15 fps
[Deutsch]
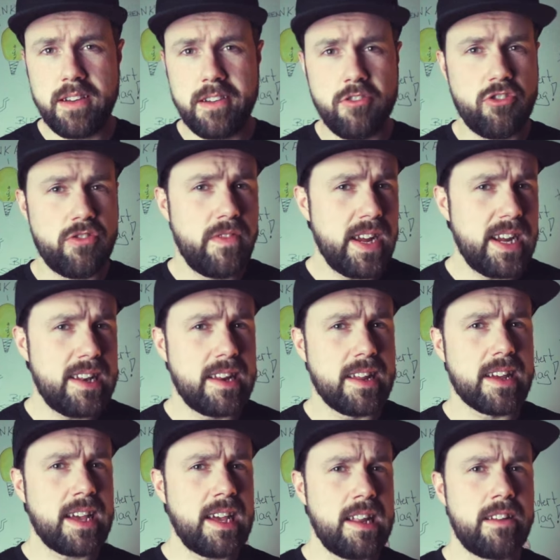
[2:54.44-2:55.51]
er schwingt
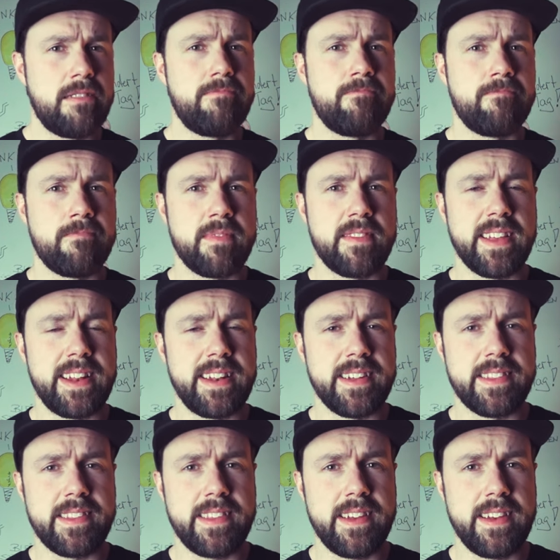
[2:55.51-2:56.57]
die Reden
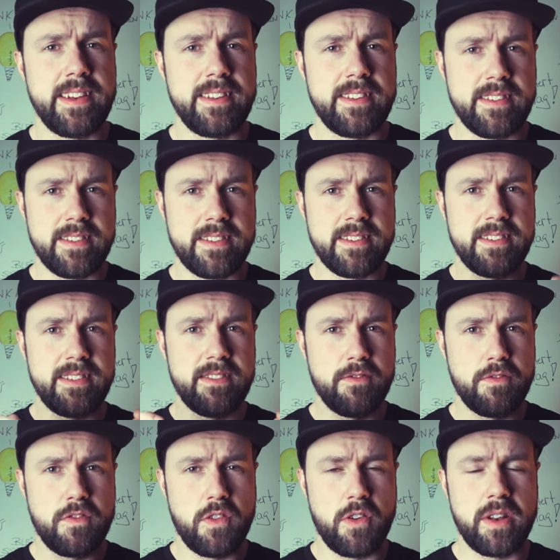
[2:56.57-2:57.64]
seiner Zeit
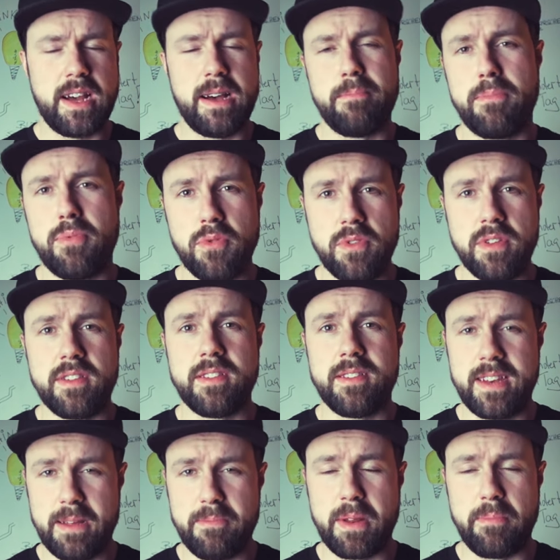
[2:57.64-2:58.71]
vorne am
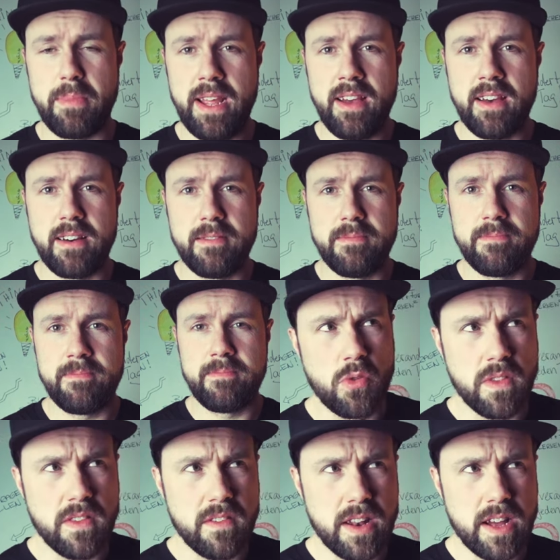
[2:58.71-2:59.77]
Pult neben dem Lehrer.
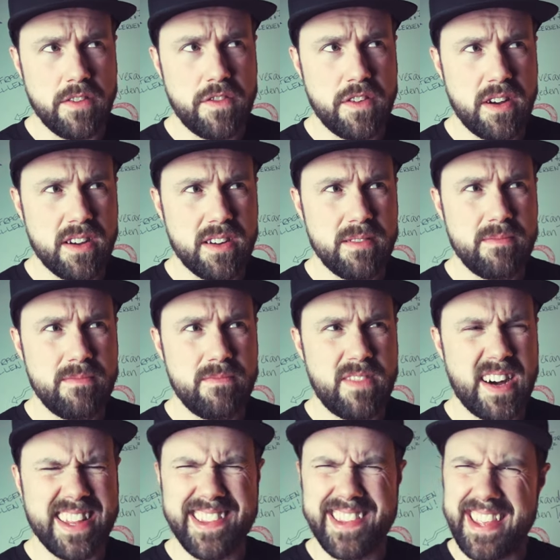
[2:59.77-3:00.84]
Kurze Nachfrage.
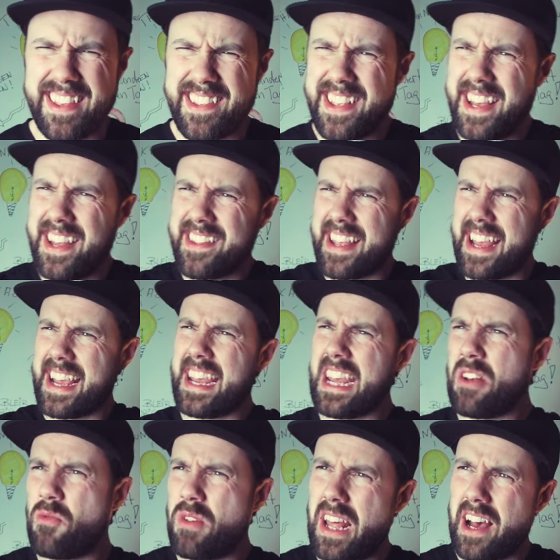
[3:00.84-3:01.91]
War Cäsar jetzt
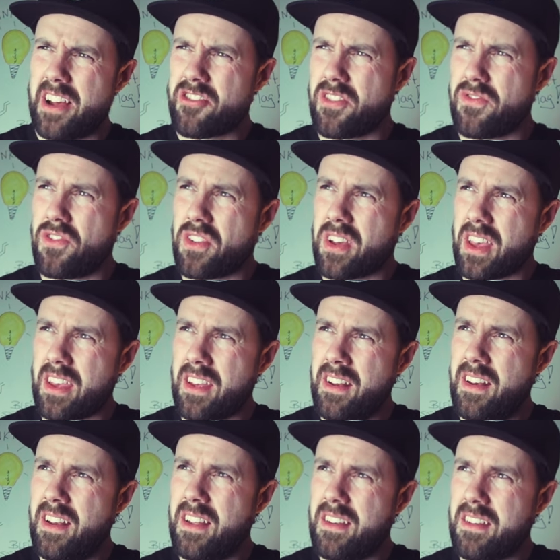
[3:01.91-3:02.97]
eigentlich nun Herrscher von
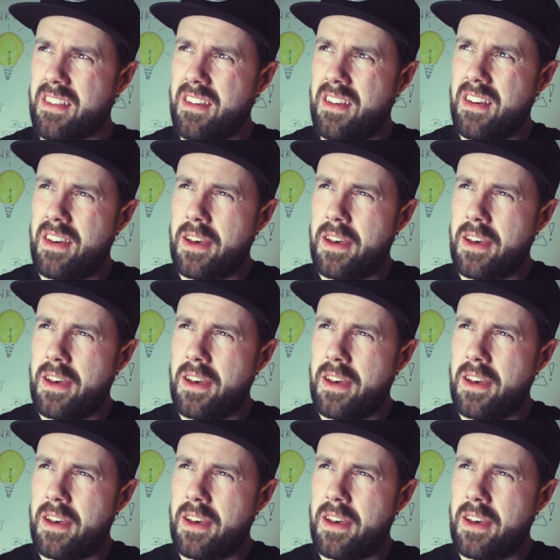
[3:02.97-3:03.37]
Griechenland?